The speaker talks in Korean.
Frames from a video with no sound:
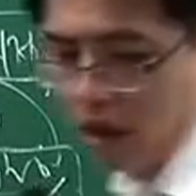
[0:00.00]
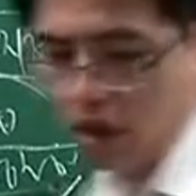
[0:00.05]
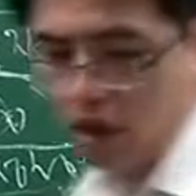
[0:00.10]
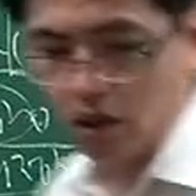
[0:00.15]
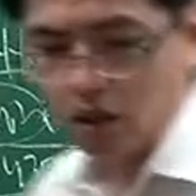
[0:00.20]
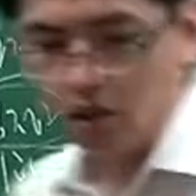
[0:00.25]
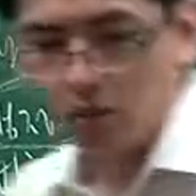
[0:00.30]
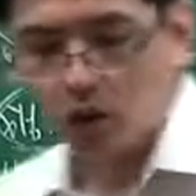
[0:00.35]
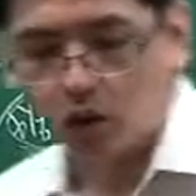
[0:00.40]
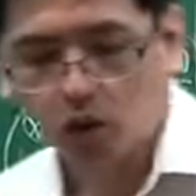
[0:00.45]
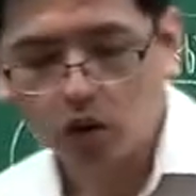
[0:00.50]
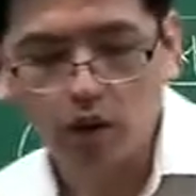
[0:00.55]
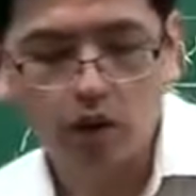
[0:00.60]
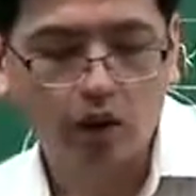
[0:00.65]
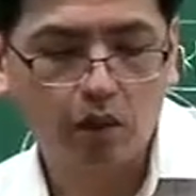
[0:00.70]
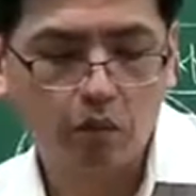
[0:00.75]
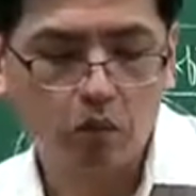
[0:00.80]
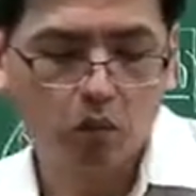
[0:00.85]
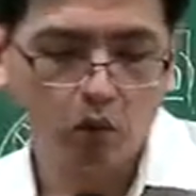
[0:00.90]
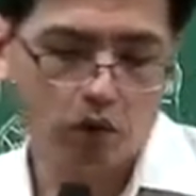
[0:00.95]
어, 여러분
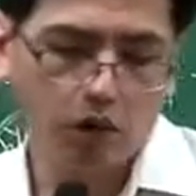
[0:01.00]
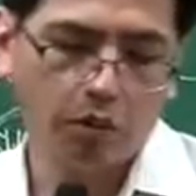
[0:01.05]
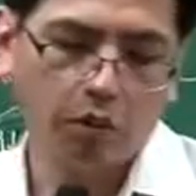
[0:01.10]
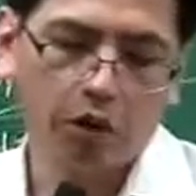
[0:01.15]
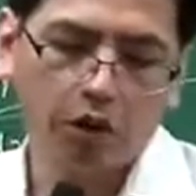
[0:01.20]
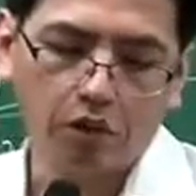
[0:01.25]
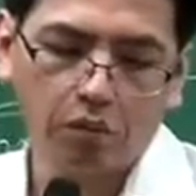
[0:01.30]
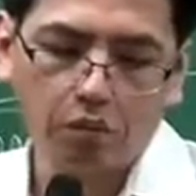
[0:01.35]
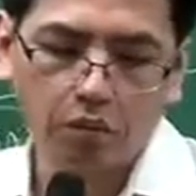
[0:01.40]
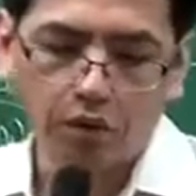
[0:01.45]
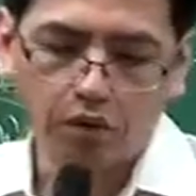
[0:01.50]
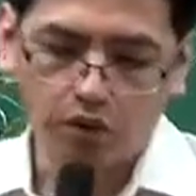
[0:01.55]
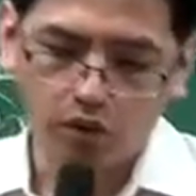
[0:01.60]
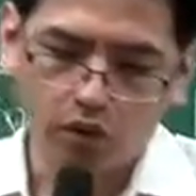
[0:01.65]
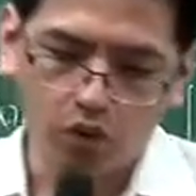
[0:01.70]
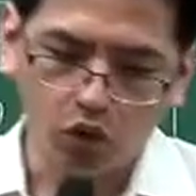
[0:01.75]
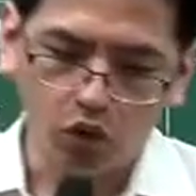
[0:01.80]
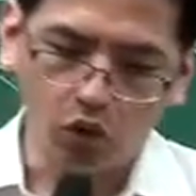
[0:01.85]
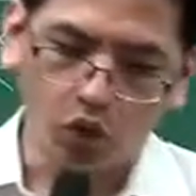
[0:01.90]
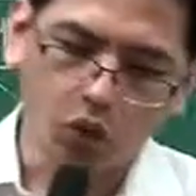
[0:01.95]
교재에 보시면
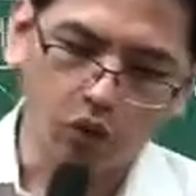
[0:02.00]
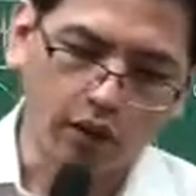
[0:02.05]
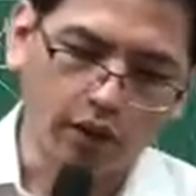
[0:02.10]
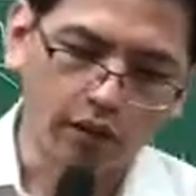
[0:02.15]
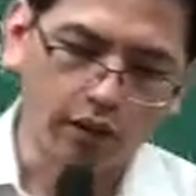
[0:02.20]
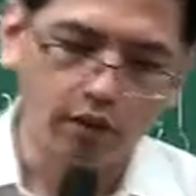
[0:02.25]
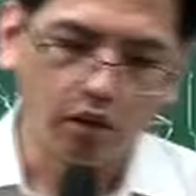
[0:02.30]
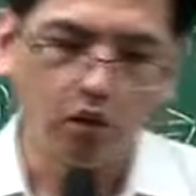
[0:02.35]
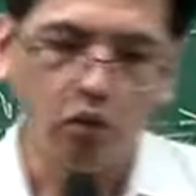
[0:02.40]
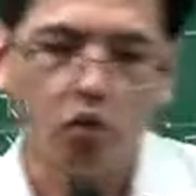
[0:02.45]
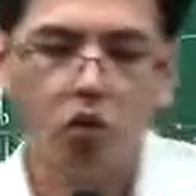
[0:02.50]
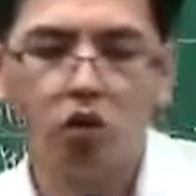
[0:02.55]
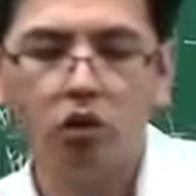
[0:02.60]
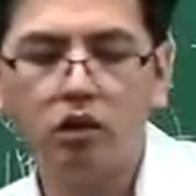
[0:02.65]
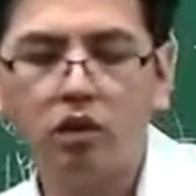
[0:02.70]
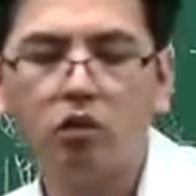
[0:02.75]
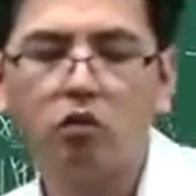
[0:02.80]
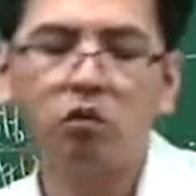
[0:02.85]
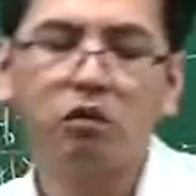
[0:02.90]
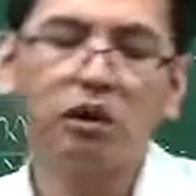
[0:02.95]
매수청구 요건에서
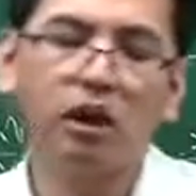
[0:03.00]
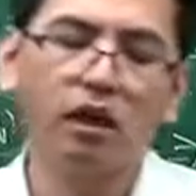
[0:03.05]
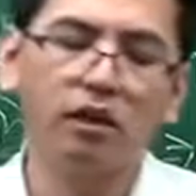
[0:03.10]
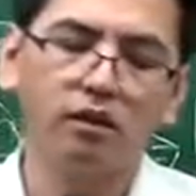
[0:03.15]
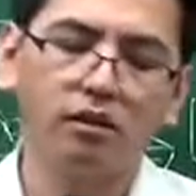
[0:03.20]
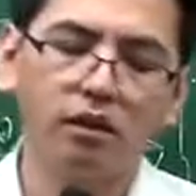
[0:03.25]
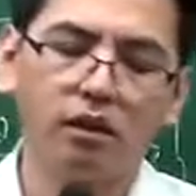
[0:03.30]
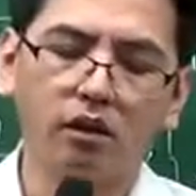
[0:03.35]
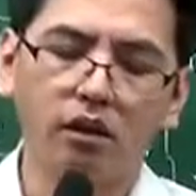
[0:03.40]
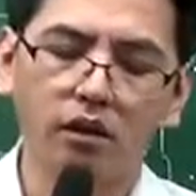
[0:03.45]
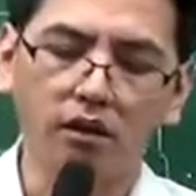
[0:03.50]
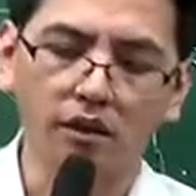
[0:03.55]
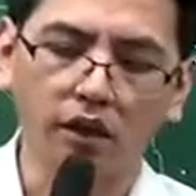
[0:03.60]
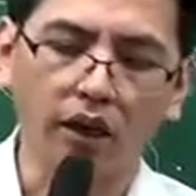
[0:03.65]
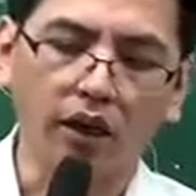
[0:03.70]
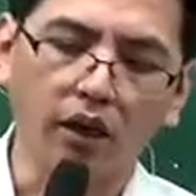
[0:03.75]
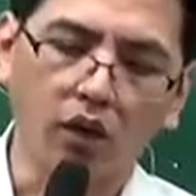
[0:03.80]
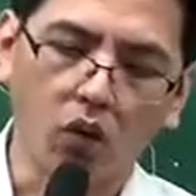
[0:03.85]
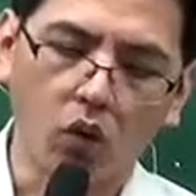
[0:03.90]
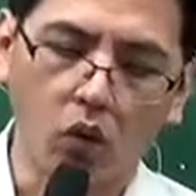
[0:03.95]
도시군계 시설
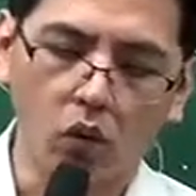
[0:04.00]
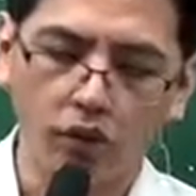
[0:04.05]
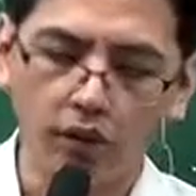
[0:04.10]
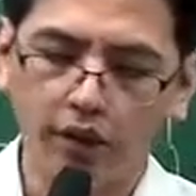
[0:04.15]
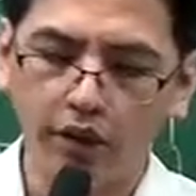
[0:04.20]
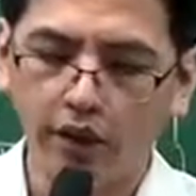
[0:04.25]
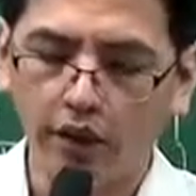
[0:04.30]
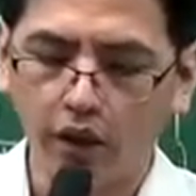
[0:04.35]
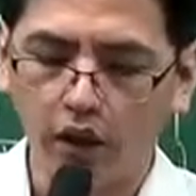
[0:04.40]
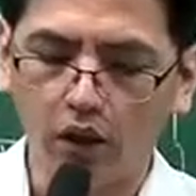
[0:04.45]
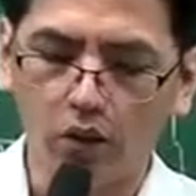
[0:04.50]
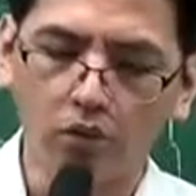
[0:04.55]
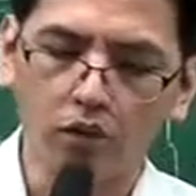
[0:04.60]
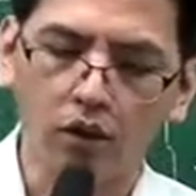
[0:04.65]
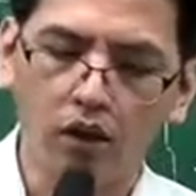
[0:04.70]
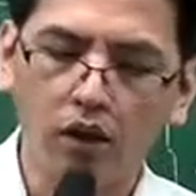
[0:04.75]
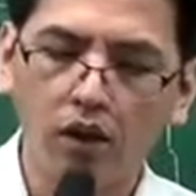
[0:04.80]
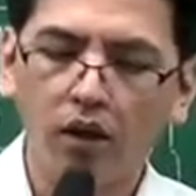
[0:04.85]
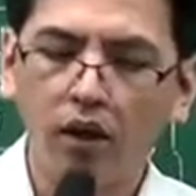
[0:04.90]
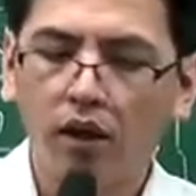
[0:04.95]
결정의 고시
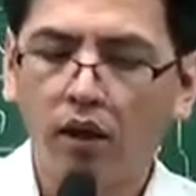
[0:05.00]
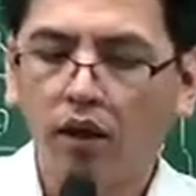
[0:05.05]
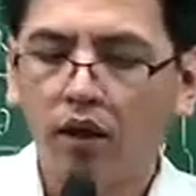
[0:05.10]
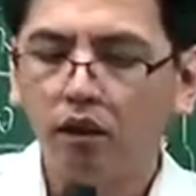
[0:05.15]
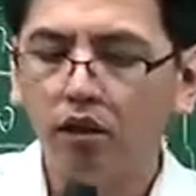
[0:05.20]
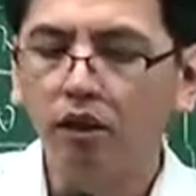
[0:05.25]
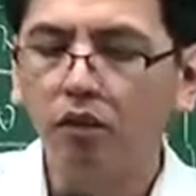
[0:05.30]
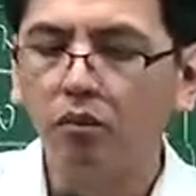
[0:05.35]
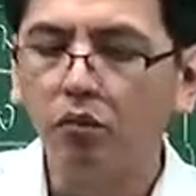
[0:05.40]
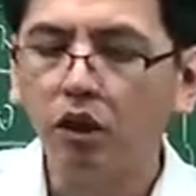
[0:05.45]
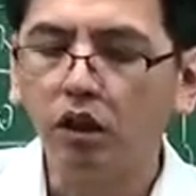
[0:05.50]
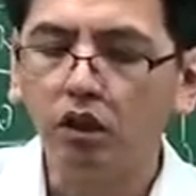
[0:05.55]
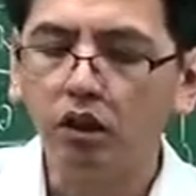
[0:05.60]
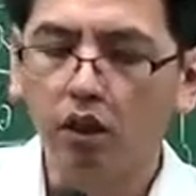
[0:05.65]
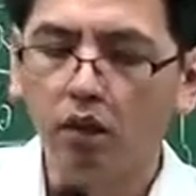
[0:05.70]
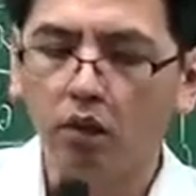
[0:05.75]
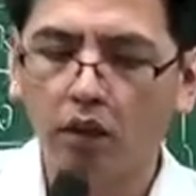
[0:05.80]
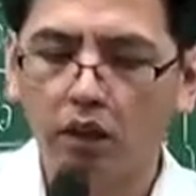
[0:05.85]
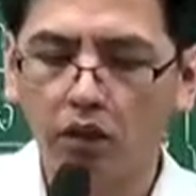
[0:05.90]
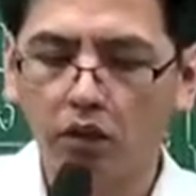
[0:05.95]
일로부터 10년이
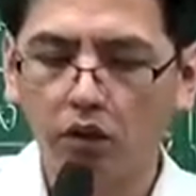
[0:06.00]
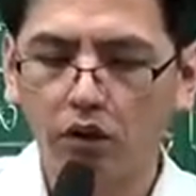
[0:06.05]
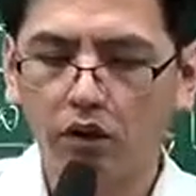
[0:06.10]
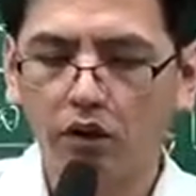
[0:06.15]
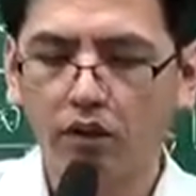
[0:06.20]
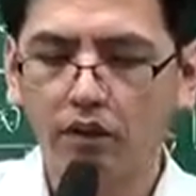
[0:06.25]
경과되고요.